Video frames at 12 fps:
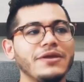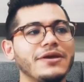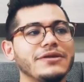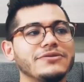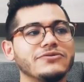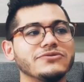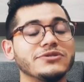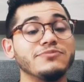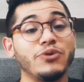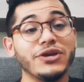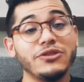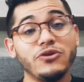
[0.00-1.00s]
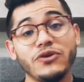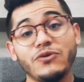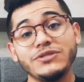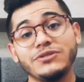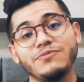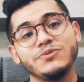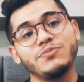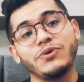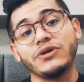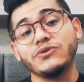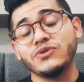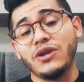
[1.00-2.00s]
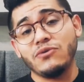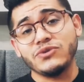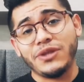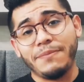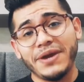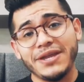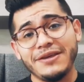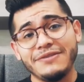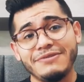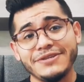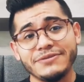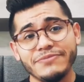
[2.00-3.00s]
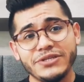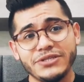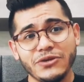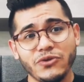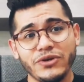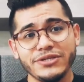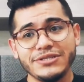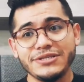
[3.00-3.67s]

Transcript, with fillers: Entonces, ¿por qué te lo digo esto? Pues porque nos tiraron nuestra página de 13.000 seguidores.